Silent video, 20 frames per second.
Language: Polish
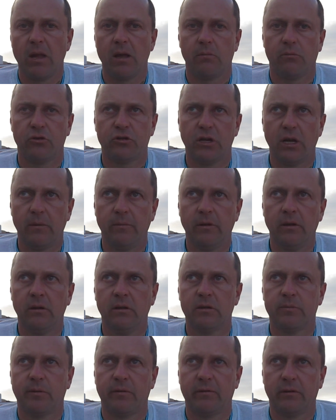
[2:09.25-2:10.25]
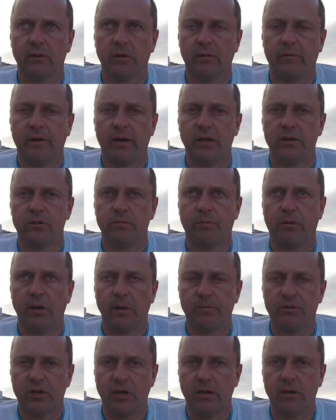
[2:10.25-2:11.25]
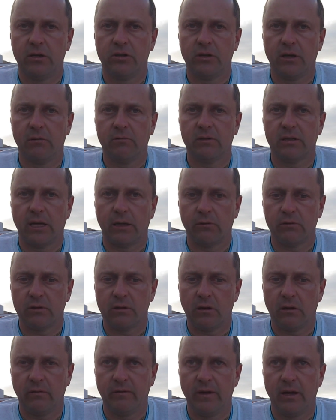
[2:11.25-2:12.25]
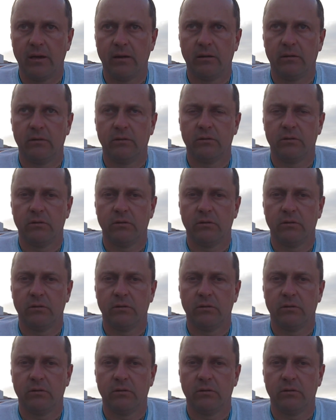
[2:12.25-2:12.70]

możemy spowodować polepszenie się stanu zdrowia